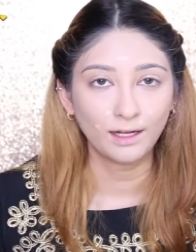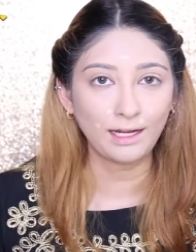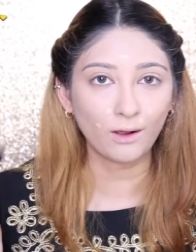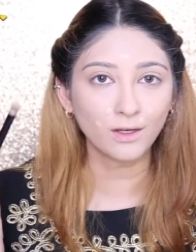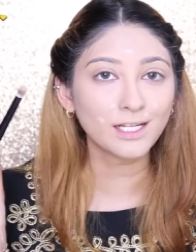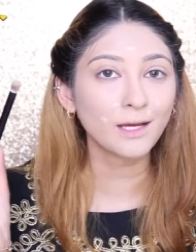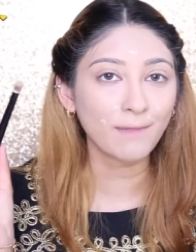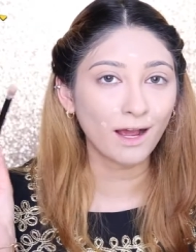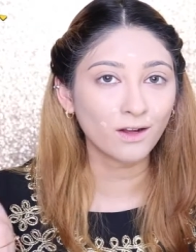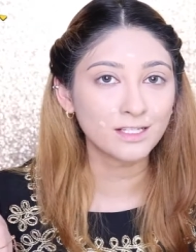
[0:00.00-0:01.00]
แล้วก็ใช้
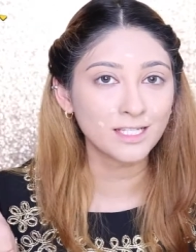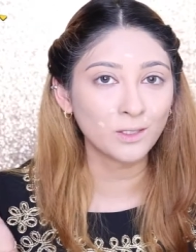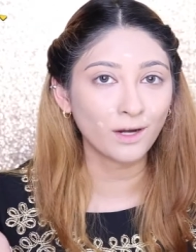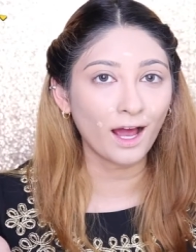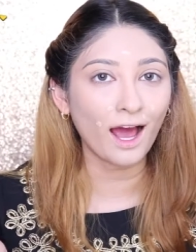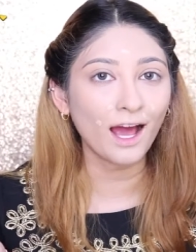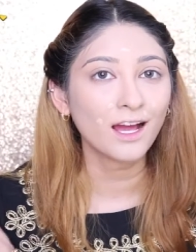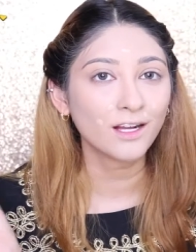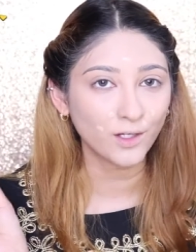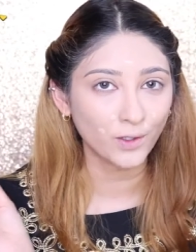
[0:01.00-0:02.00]
แปรงคอนซีลนะคะ
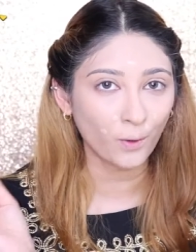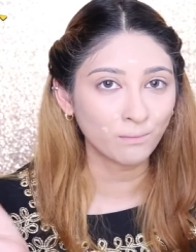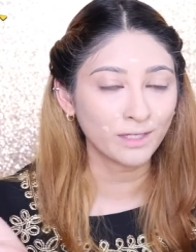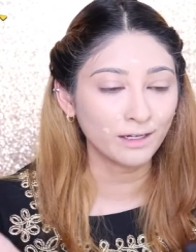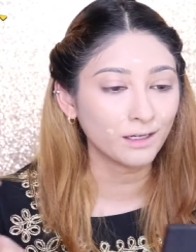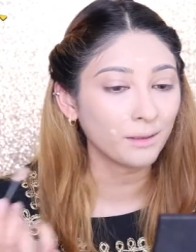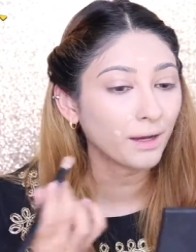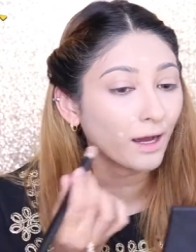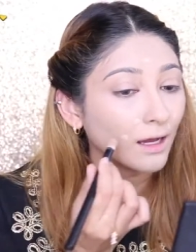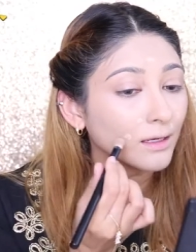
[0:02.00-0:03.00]
กรบเหมือนเดิม
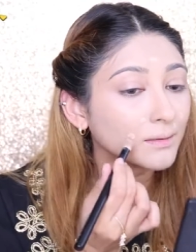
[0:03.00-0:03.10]
ค่ะ